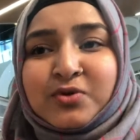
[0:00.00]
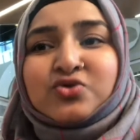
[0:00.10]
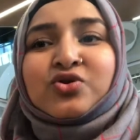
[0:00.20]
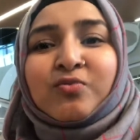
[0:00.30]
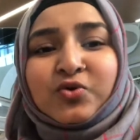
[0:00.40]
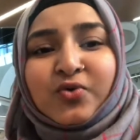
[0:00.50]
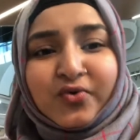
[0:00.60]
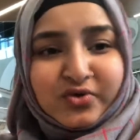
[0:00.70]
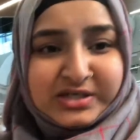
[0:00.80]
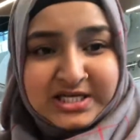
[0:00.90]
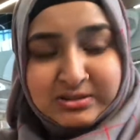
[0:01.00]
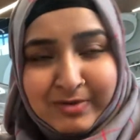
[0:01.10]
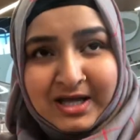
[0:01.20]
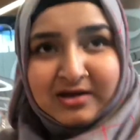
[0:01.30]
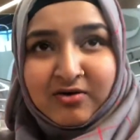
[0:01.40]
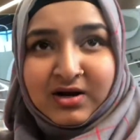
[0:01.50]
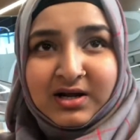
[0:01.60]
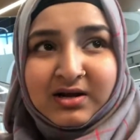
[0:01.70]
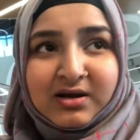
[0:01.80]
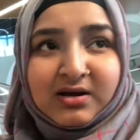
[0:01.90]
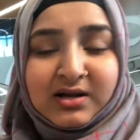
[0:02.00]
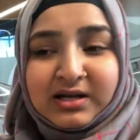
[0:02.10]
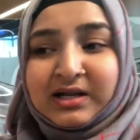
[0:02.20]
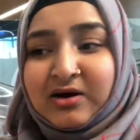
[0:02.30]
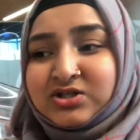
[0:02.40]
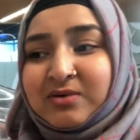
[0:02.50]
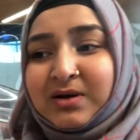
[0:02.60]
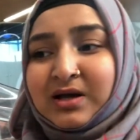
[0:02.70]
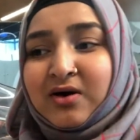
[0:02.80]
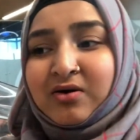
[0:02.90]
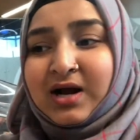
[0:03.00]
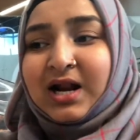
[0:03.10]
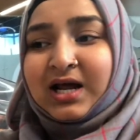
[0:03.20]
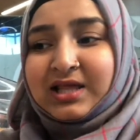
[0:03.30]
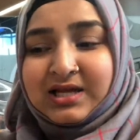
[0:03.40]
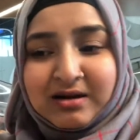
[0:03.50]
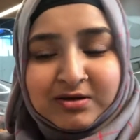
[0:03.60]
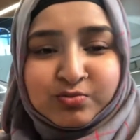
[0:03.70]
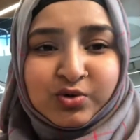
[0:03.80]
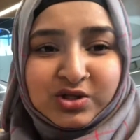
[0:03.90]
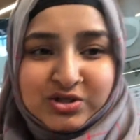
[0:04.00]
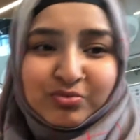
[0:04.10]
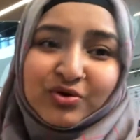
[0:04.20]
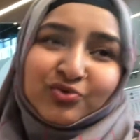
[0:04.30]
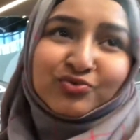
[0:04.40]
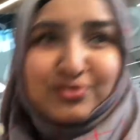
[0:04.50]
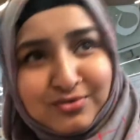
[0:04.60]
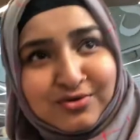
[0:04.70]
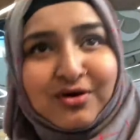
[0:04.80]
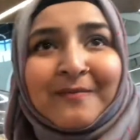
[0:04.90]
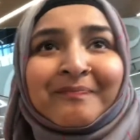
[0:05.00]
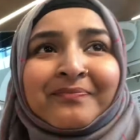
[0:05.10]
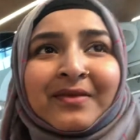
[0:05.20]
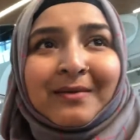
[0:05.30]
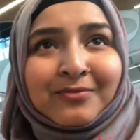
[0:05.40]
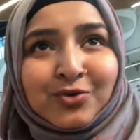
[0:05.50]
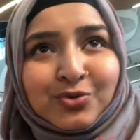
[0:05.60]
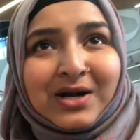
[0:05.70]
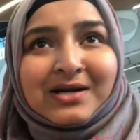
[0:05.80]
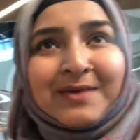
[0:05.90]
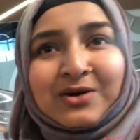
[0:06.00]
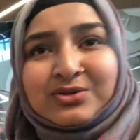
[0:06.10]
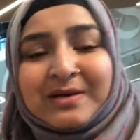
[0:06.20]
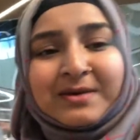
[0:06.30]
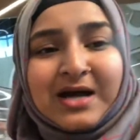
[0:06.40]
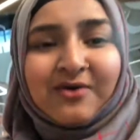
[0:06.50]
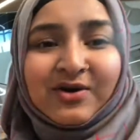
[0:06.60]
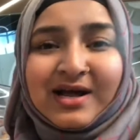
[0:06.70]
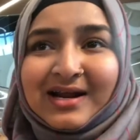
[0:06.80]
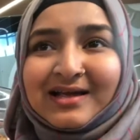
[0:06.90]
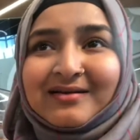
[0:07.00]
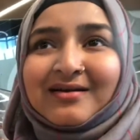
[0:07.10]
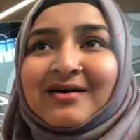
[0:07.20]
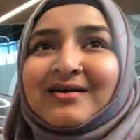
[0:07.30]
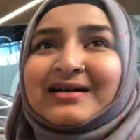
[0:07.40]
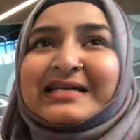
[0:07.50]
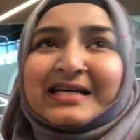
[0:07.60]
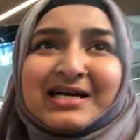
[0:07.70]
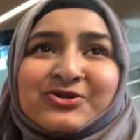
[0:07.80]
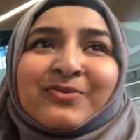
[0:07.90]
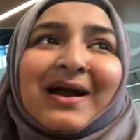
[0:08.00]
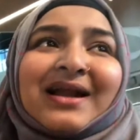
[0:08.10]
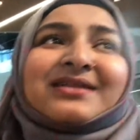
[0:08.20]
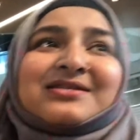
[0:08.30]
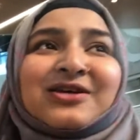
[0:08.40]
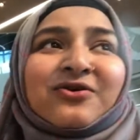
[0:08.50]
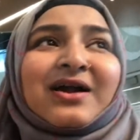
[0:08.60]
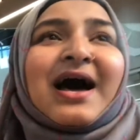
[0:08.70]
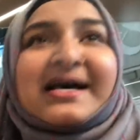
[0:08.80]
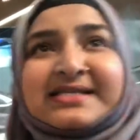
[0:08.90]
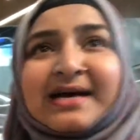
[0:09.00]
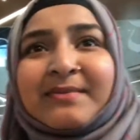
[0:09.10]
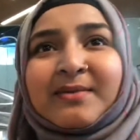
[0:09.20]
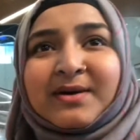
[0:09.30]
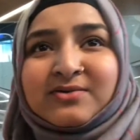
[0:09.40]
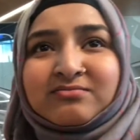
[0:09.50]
পছন্দ মতো কোনো ড্রেস পাই তাহলে নেওয়া যাবে কারণ কালকে ঈদের নামাজ পড়তে যাবো একটু সুন্দর নতুন একটা ভালো জামা না হলে আর কি নিজের কাছেও ভালো লাগতেছিল না আছে আমার বাট